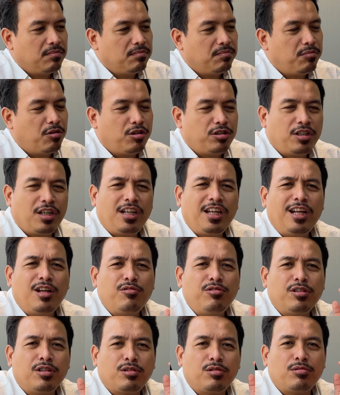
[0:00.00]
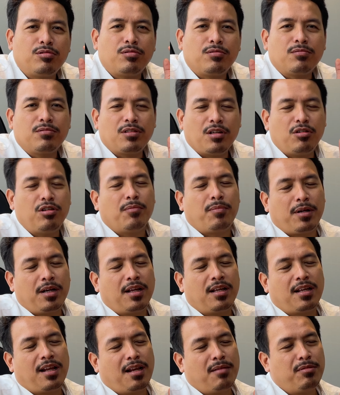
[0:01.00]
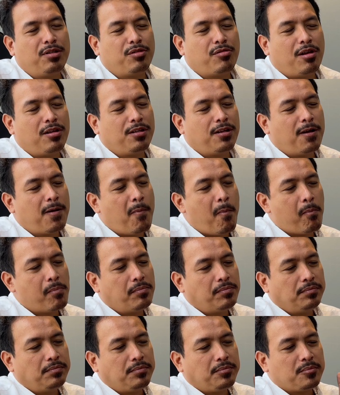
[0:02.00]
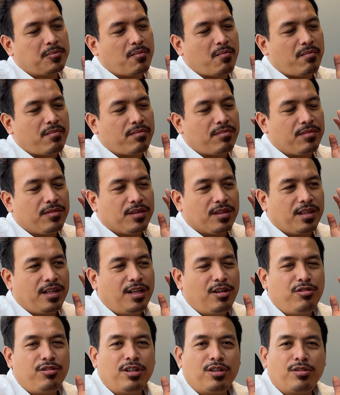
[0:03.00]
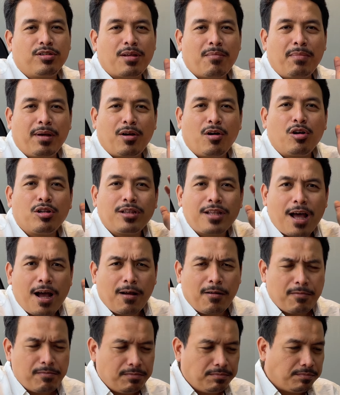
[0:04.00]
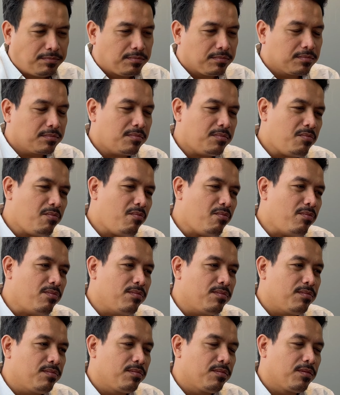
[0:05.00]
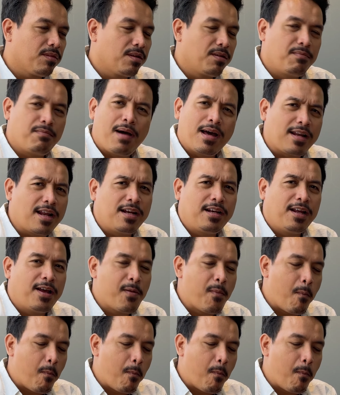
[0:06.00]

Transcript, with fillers: Pokoknya ngilunya tuh saya udah pernah ngalamin soalnya. Ngilunya tuh sampai kotak. Parah deh.